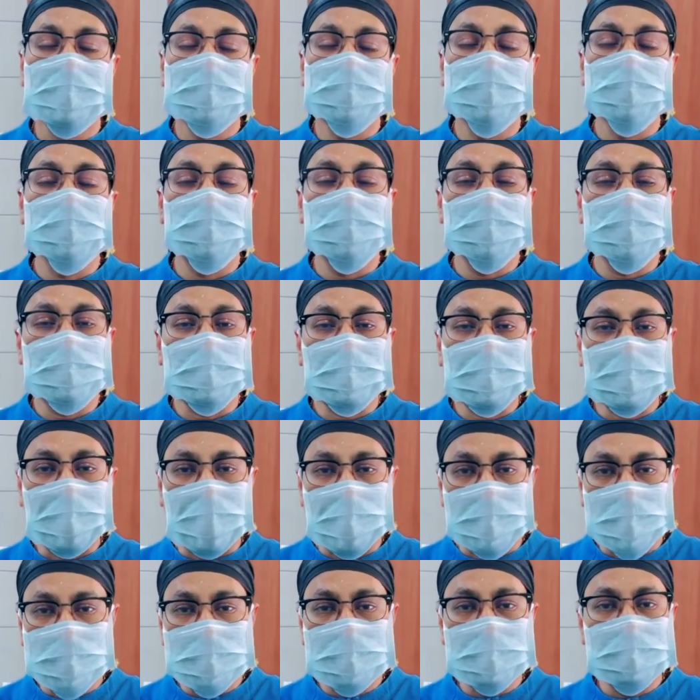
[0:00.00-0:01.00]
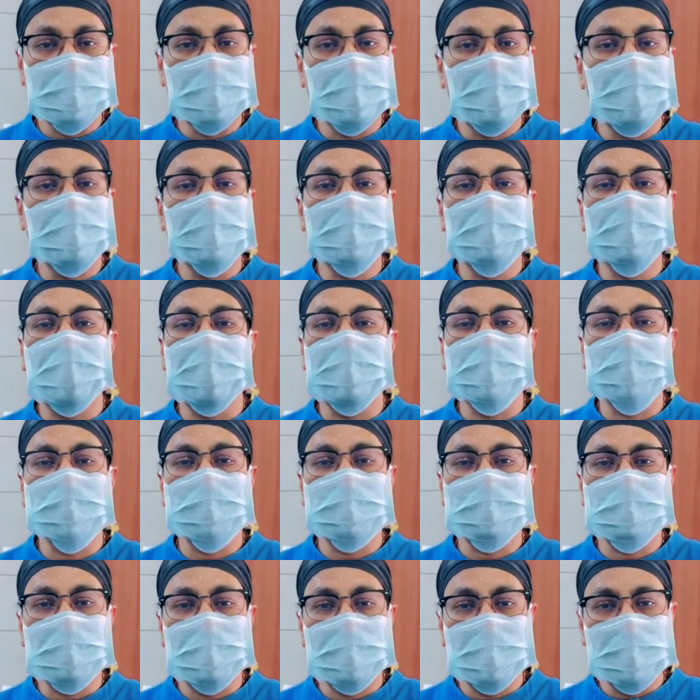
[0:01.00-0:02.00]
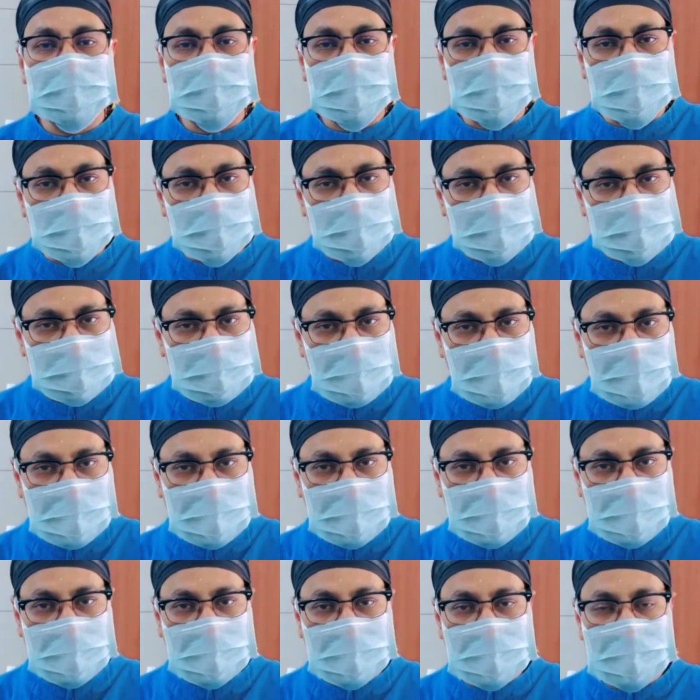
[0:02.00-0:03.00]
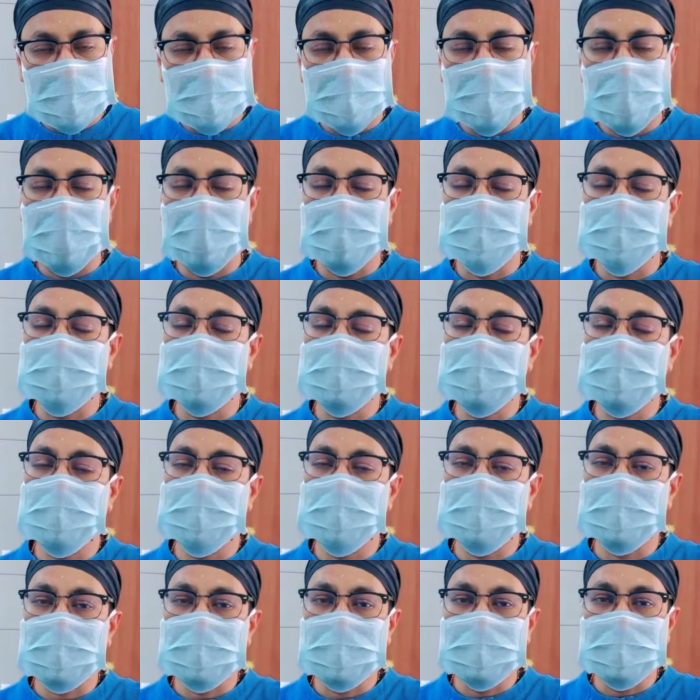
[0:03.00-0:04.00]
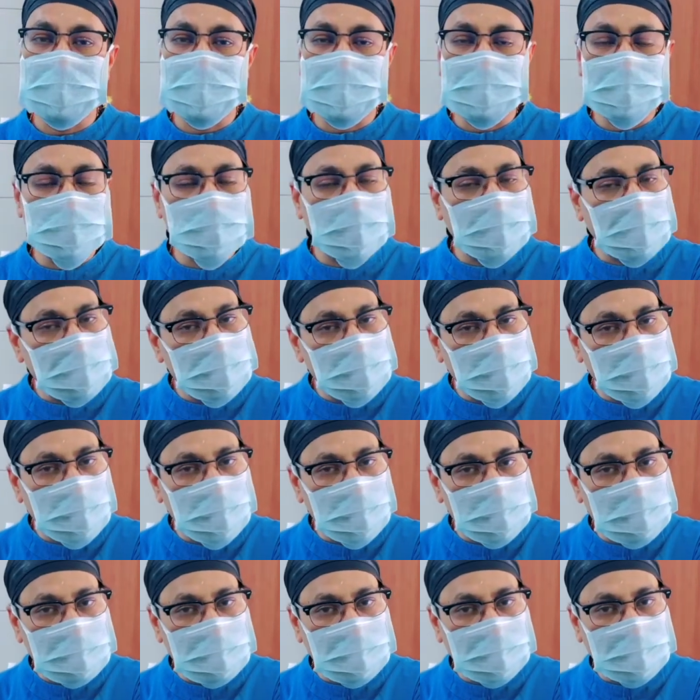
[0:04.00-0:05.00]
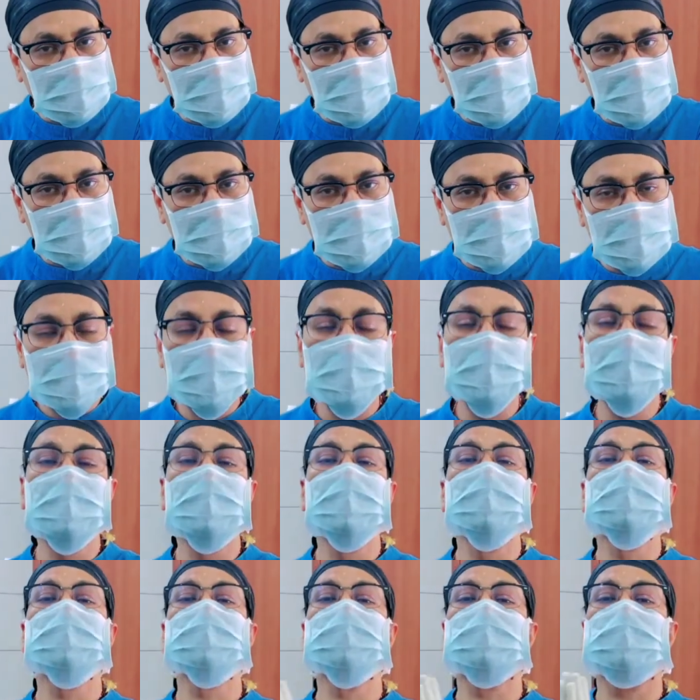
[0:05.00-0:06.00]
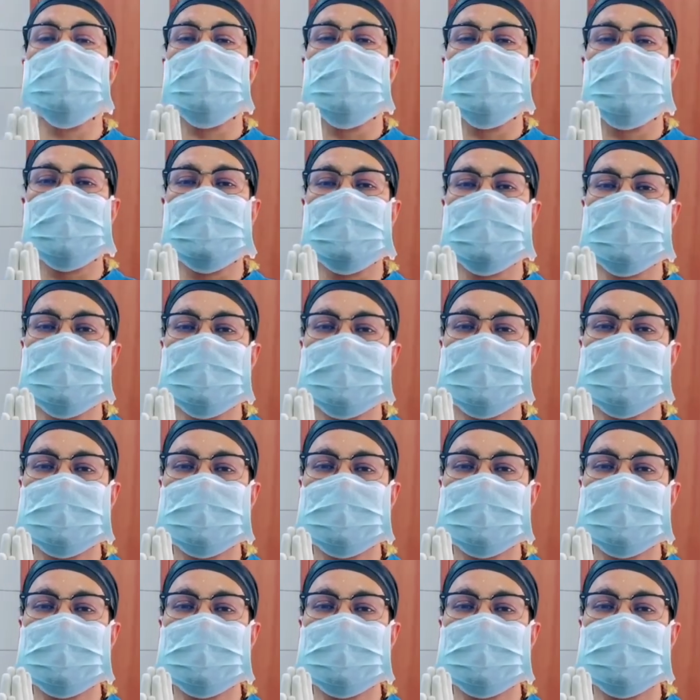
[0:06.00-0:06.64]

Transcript: তো কারো যদি এই গাইনোকোস্টিয়া নিয়ে প্রবলেম থাকে আপনি আমার ক্লিনিকে যোগাযোগ করতে পারেন ধন্যবাদ